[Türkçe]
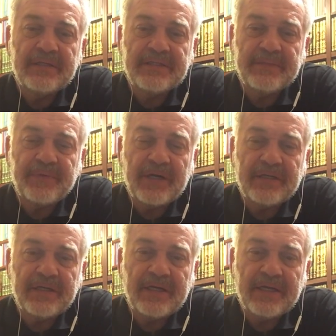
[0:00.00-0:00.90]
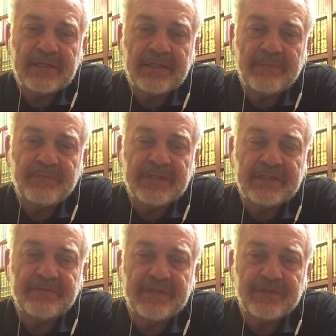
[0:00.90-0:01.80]
sipahi
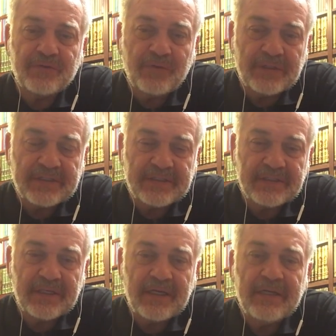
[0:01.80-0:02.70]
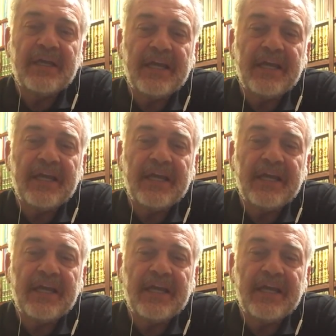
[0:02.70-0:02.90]
ayaklanmaları ve sonrasında